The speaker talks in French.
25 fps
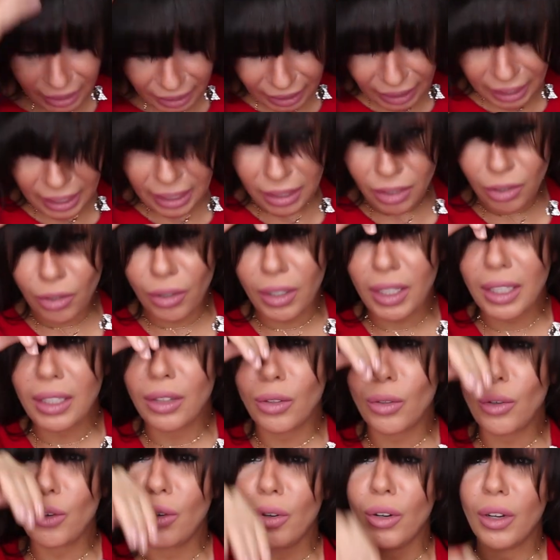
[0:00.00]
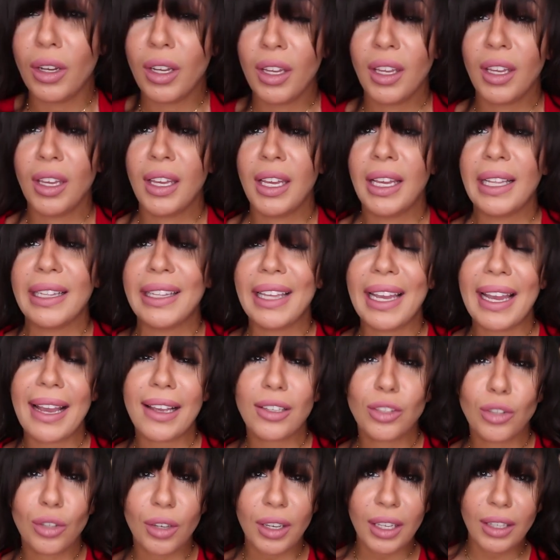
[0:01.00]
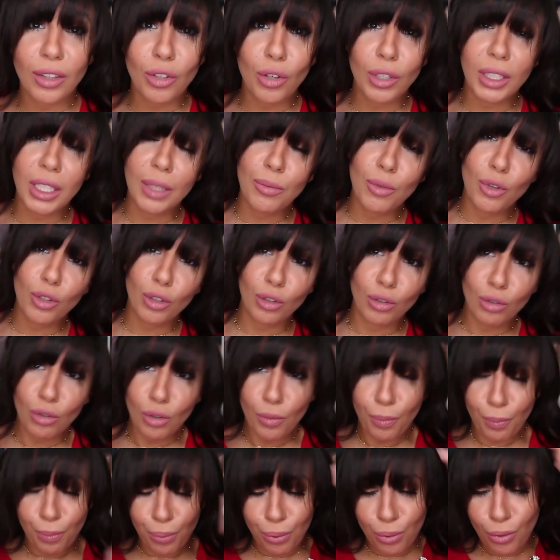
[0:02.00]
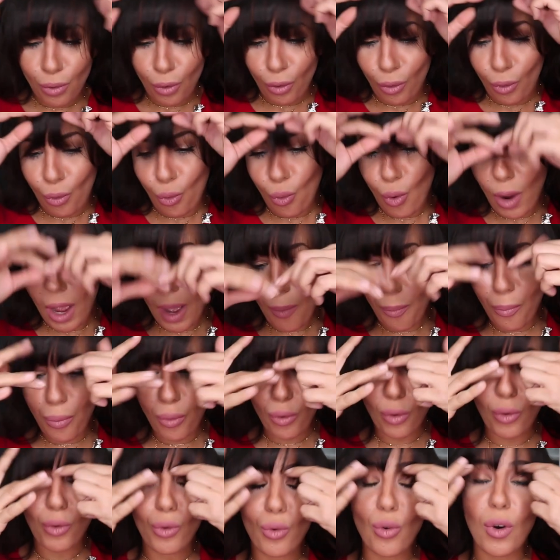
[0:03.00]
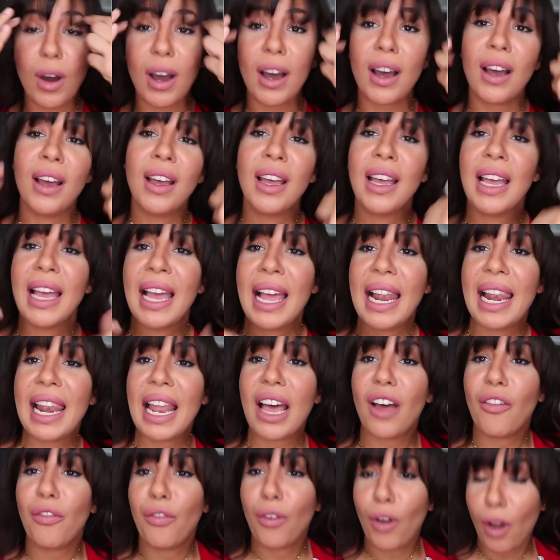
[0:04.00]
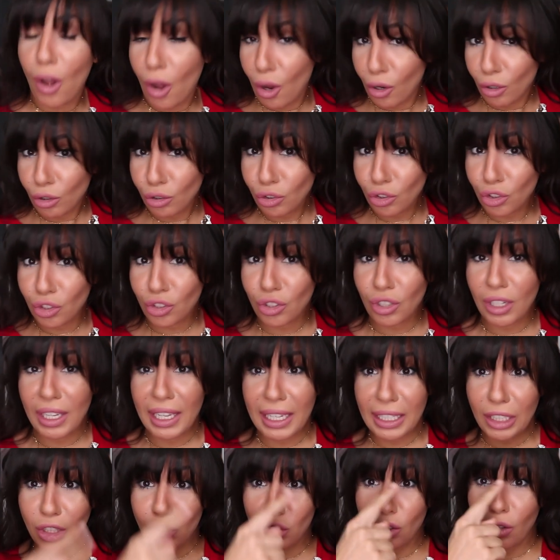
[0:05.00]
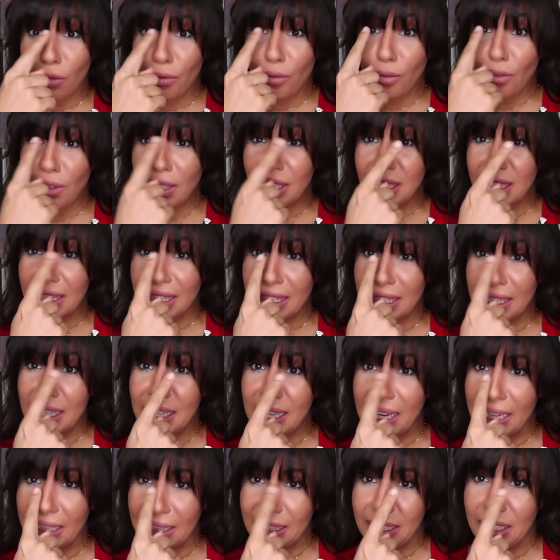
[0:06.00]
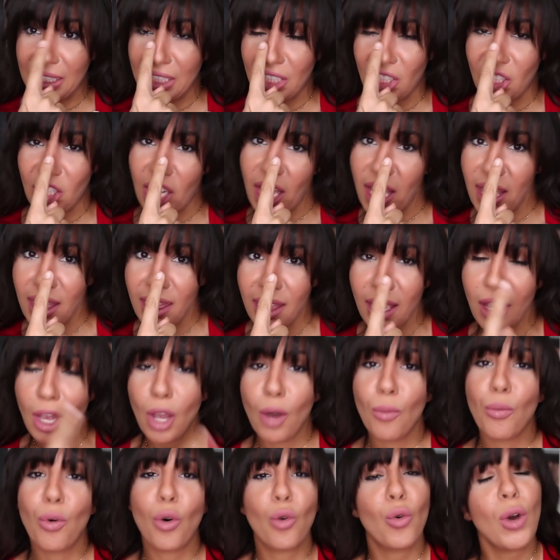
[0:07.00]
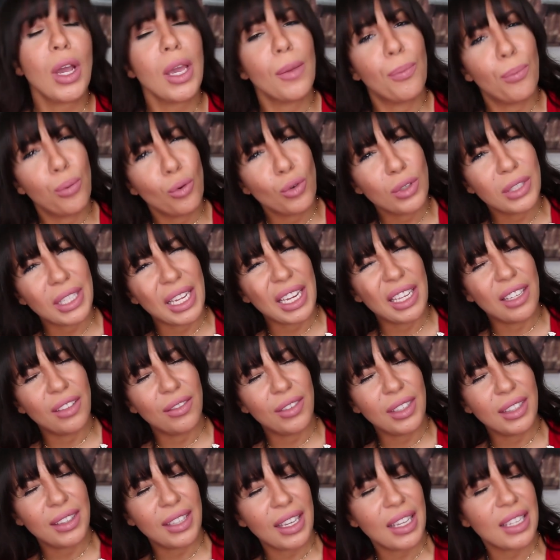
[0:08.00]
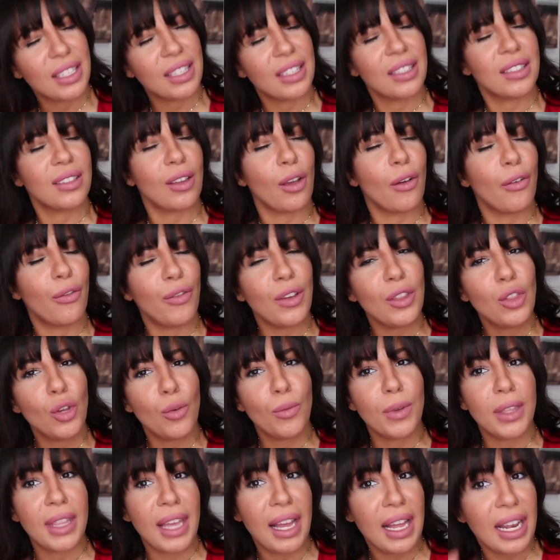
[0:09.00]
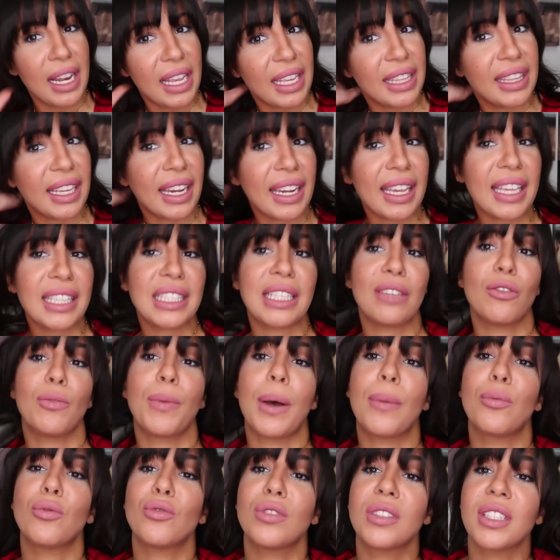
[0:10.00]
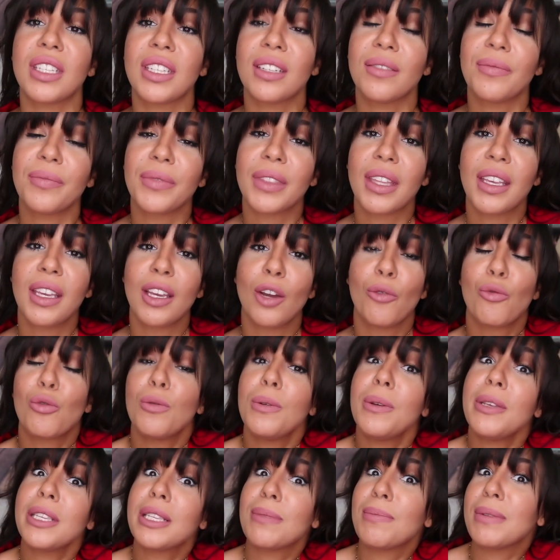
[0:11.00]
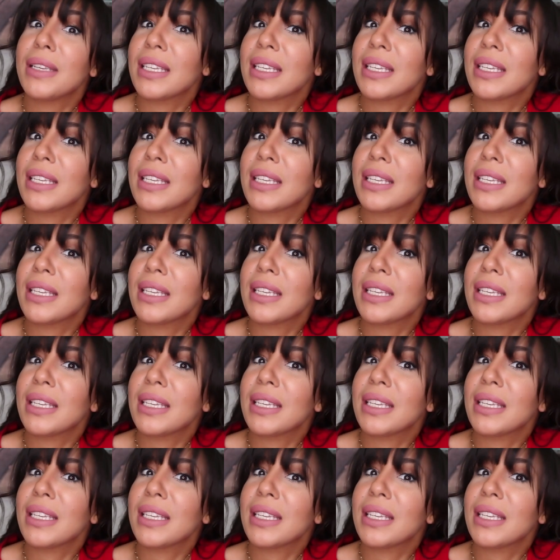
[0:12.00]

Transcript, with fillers: derrière ce rideau. Derrière ce rideau qui me saoule. Pourquoi Pourquoi la frange, les cheveux ici, là, qui gênent, pourquoi ils poussent à une vitesse phénoménale et derrière ça ne veut pas pousser Vous pouvez